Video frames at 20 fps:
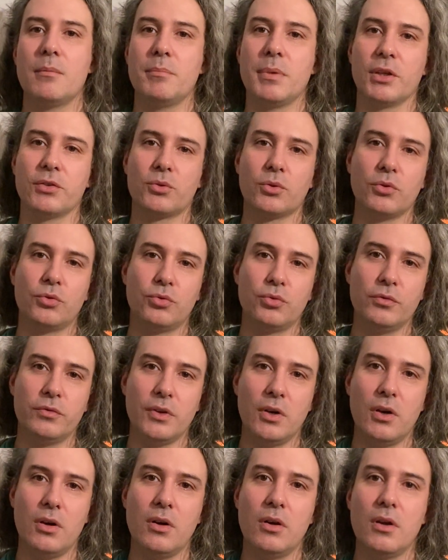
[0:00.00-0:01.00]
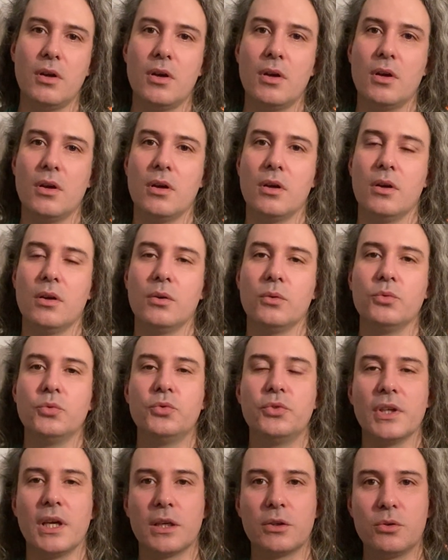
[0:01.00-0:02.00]
Parce que souvent, on
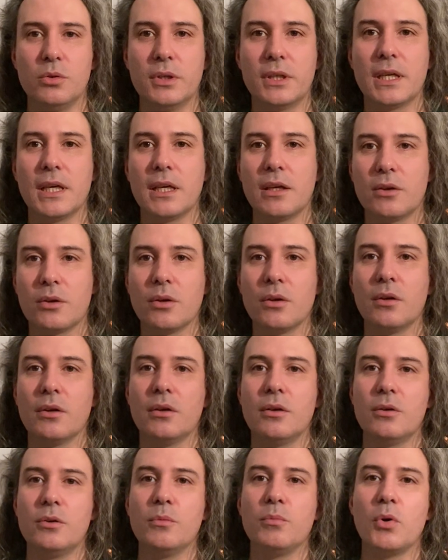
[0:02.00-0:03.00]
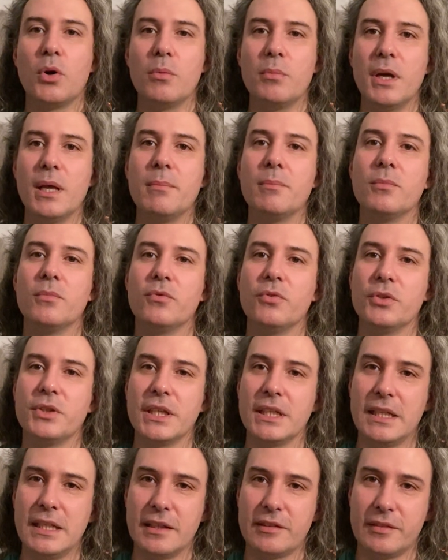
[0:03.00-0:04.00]
nous a inculqué que le problème
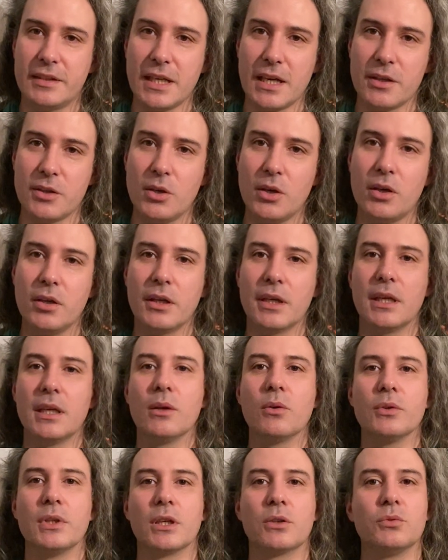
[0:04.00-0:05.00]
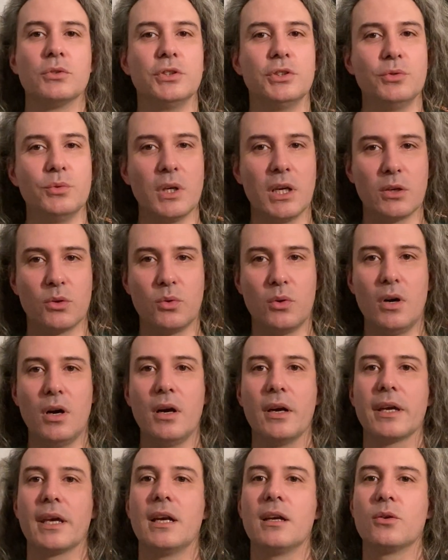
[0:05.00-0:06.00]
venait de l'extérieur et on a continué à le
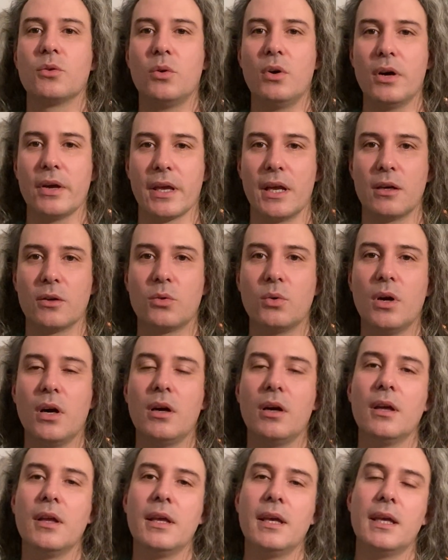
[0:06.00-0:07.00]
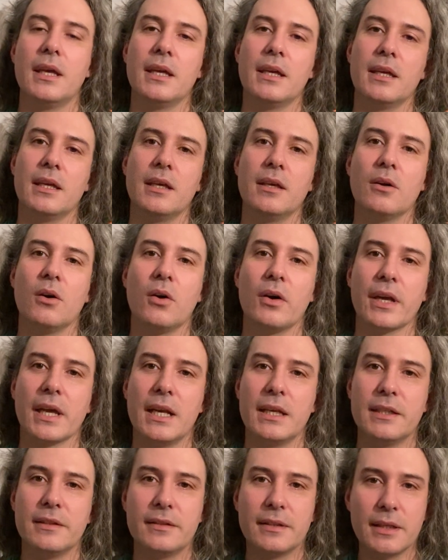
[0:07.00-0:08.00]
croire et à le croire et à le croire. Et en
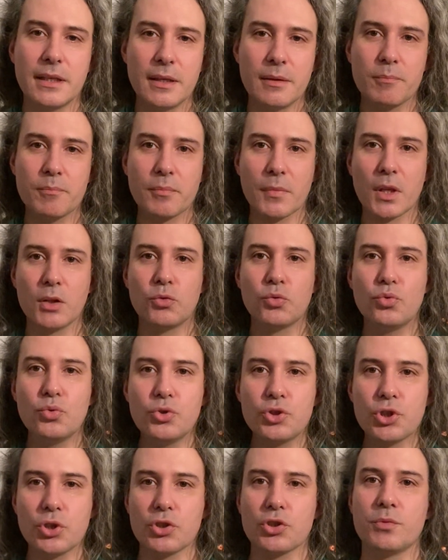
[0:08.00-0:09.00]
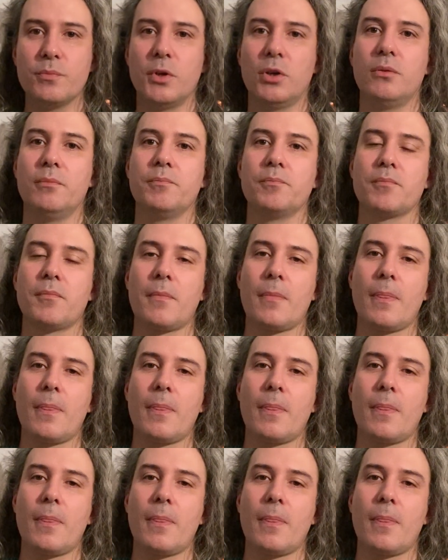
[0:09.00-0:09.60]
réalité, tout changement,